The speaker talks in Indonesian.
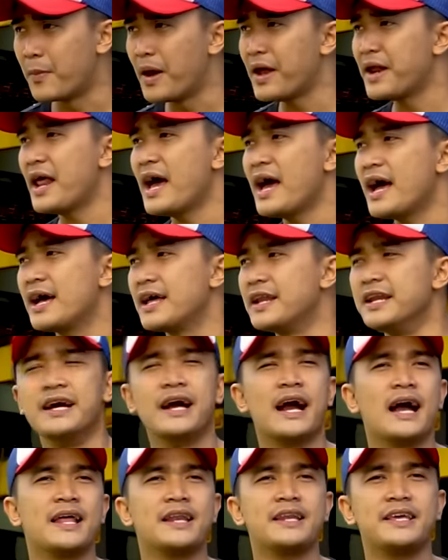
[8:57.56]
beda
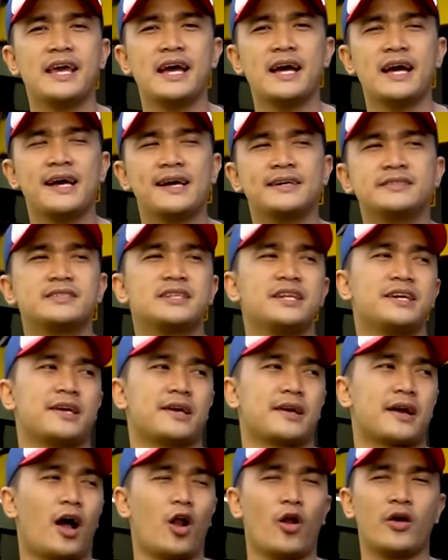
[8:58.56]
dengan yang
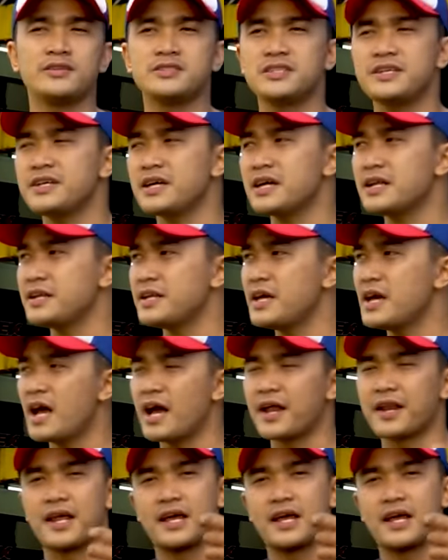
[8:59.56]
sling. Kalau yang sling kan dia